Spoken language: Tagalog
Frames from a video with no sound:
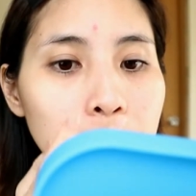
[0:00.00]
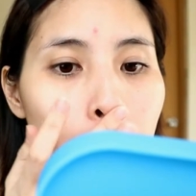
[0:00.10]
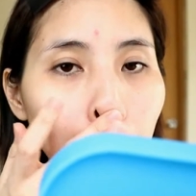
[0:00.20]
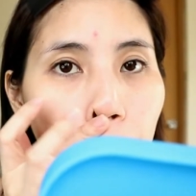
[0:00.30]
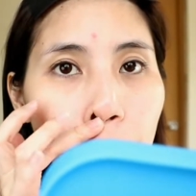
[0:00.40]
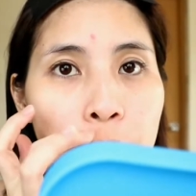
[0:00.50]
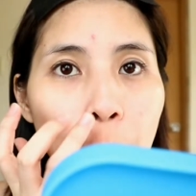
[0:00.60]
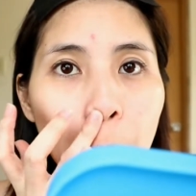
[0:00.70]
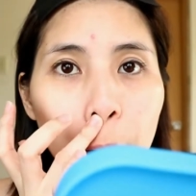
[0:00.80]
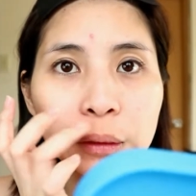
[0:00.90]
joy
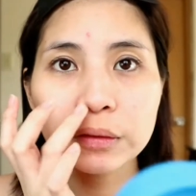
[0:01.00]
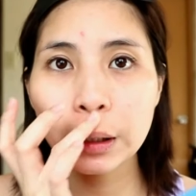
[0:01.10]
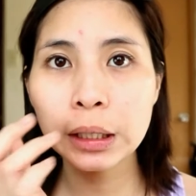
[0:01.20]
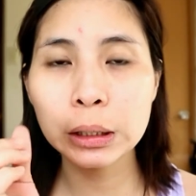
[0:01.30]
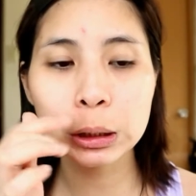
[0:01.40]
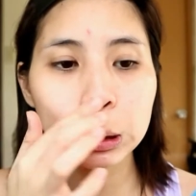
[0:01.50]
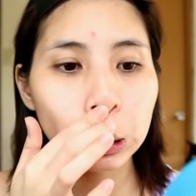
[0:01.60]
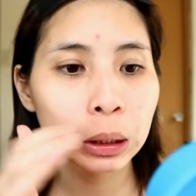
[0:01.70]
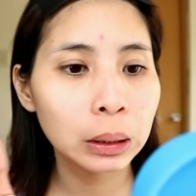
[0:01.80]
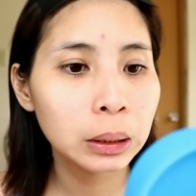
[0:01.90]
sa aking face.
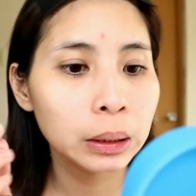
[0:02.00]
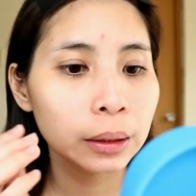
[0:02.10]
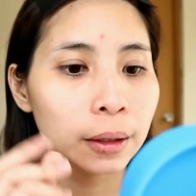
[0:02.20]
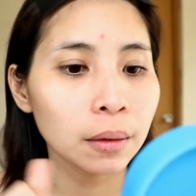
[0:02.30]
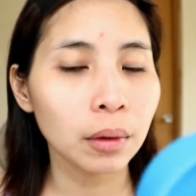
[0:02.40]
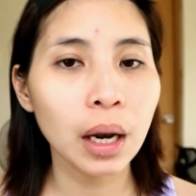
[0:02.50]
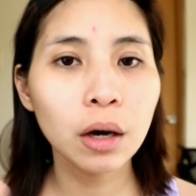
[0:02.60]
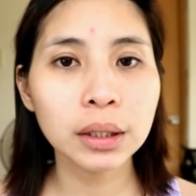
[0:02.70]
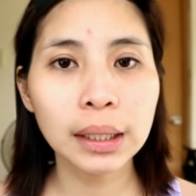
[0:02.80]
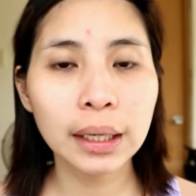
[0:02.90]
Wala
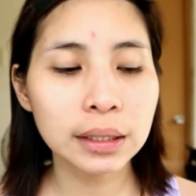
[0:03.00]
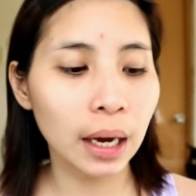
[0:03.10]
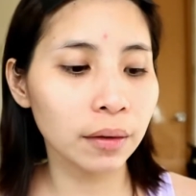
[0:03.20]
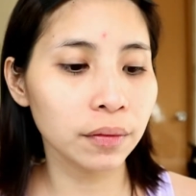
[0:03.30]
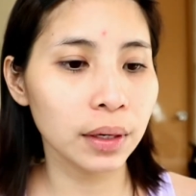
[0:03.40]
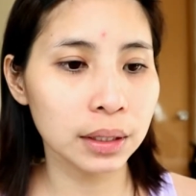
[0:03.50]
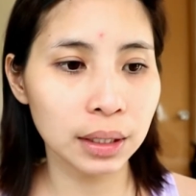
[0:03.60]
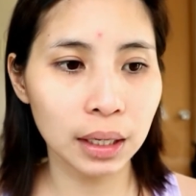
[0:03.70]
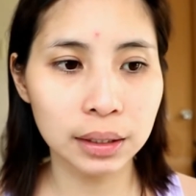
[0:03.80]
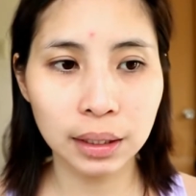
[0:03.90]
akong nilagay sa aking face,
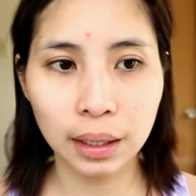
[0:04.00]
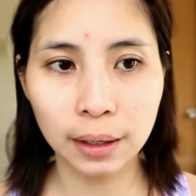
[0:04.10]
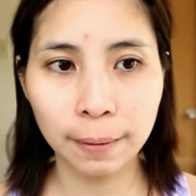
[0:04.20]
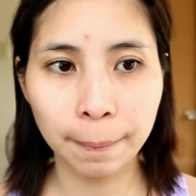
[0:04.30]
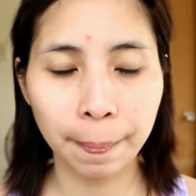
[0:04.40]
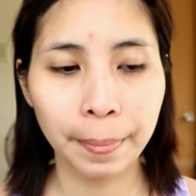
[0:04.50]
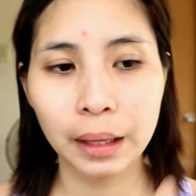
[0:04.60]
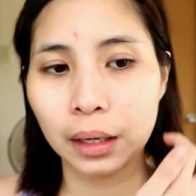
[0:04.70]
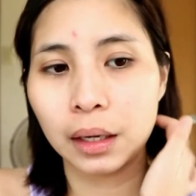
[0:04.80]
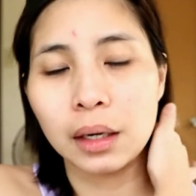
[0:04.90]
guys, ha.
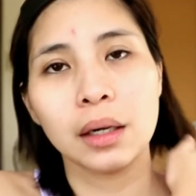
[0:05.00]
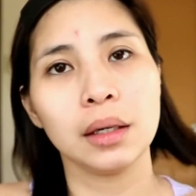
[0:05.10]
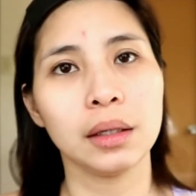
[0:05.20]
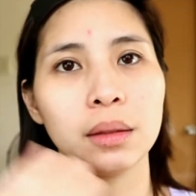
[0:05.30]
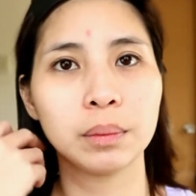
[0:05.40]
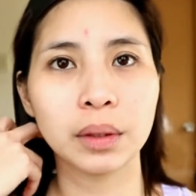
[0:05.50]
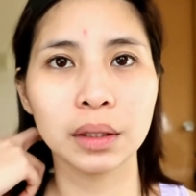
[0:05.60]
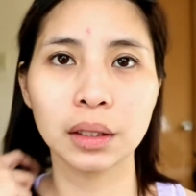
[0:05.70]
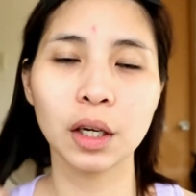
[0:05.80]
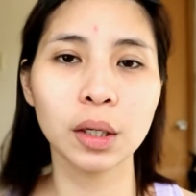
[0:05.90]
Uh,
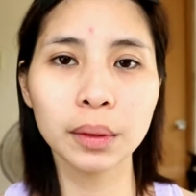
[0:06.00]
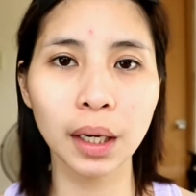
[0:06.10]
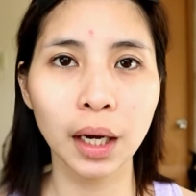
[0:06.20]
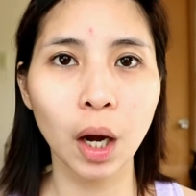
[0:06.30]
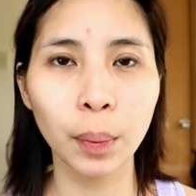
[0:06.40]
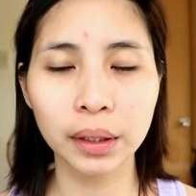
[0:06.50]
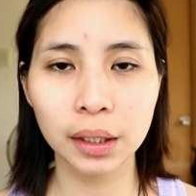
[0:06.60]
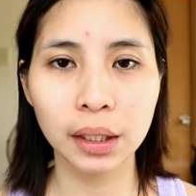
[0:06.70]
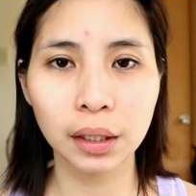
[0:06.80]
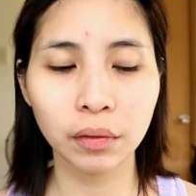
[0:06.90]
ganun naman talaga ako pag
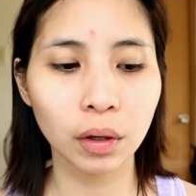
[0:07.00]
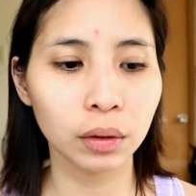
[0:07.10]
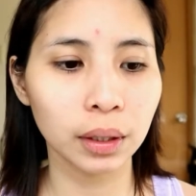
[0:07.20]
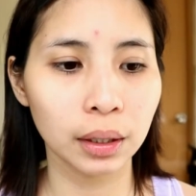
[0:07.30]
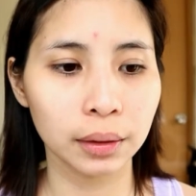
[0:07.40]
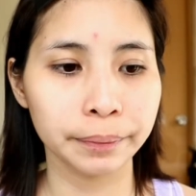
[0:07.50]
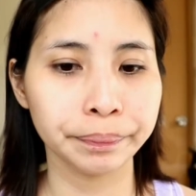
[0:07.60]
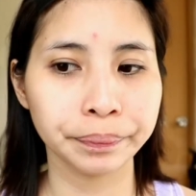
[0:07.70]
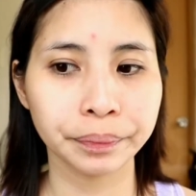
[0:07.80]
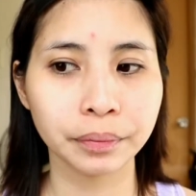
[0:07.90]
nag-review ako ng
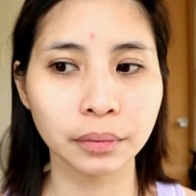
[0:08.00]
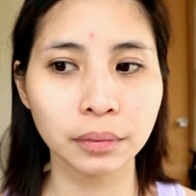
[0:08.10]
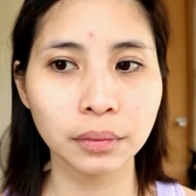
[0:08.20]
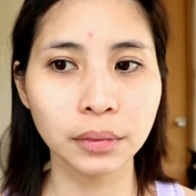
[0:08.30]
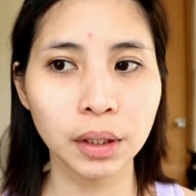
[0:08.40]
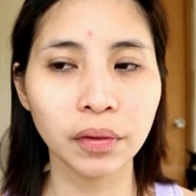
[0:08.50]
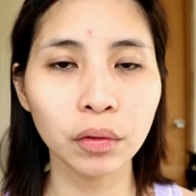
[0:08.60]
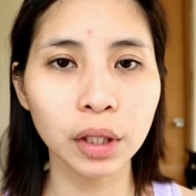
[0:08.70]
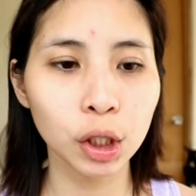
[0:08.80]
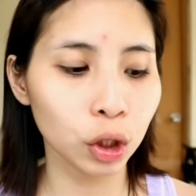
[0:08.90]

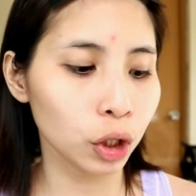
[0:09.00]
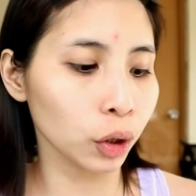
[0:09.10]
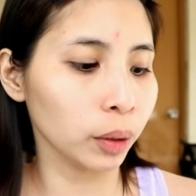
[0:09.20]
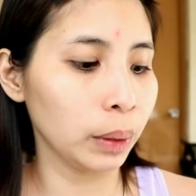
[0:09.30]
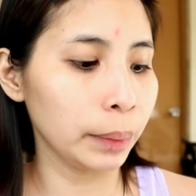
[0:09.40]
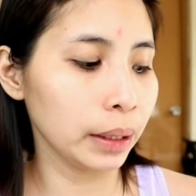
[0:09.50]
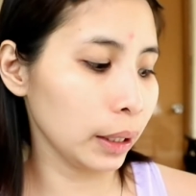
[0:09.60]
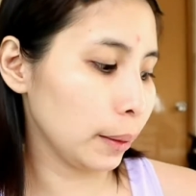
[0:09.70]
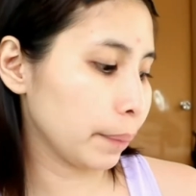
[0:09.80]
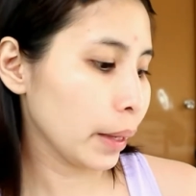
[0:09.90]
foundations or BB.
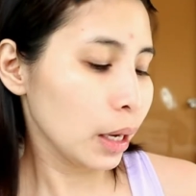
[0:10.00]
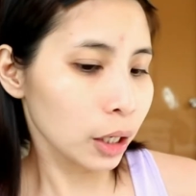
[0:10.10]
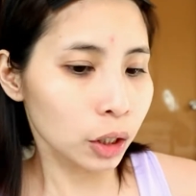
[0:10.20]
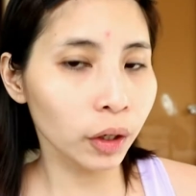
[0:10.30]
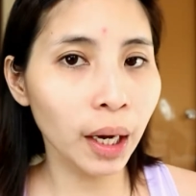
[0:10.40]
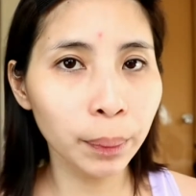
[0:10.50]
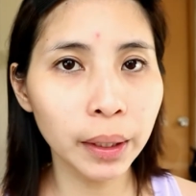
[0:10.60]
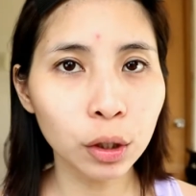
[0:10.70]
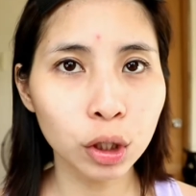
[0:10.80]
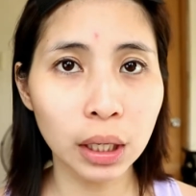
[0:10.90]
So,
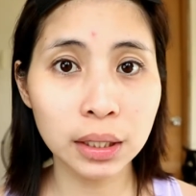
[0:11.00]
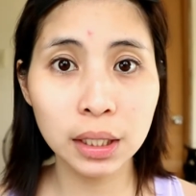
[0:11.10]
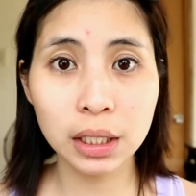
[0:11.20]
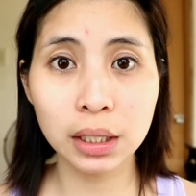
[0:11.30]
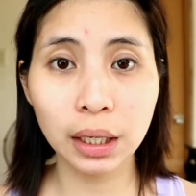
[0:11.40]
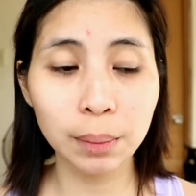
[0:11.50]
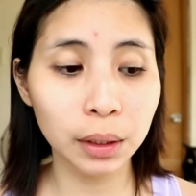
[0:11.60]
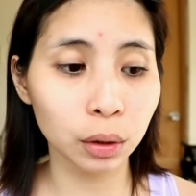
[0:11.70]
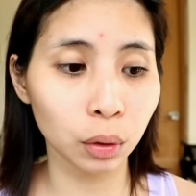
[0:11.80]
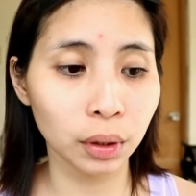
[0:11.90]
i-apply ko siya. Since cream
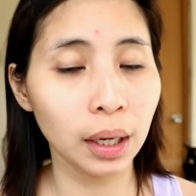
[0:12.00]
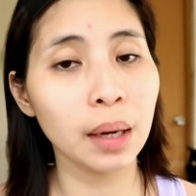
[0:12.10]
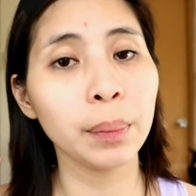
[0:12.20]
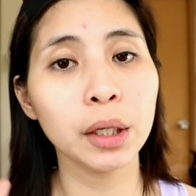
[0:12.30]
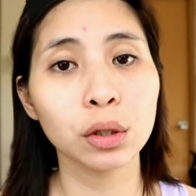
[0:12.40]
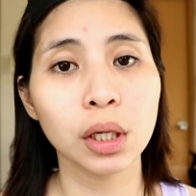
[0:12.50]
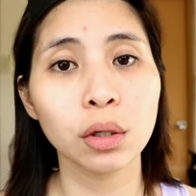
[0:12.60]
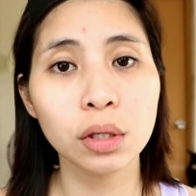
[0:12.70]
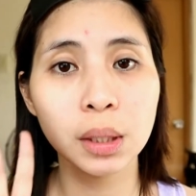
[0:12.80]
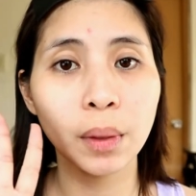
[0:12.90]
ito, i-apply ko siya
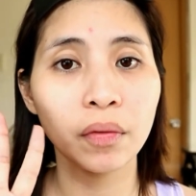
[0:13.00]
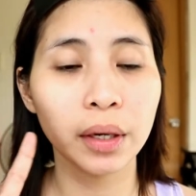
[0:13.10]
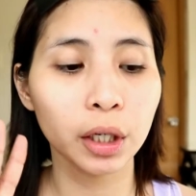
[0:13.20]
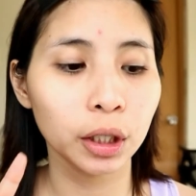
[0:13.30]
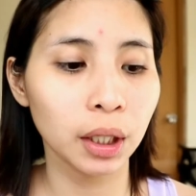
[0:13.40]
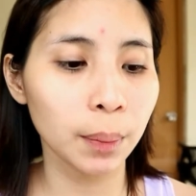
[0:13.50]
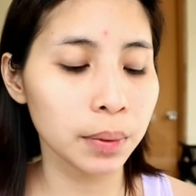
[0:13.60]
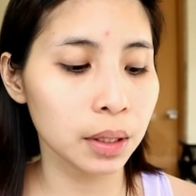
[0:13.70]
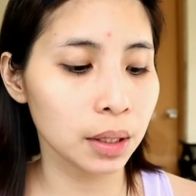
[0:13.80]
using my fingertips